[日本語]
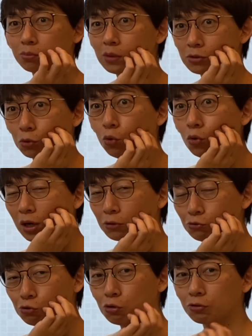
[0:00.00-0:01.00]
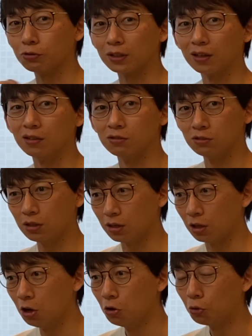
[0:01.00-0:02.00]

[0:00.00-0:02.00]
うなんか頬が動くような感じで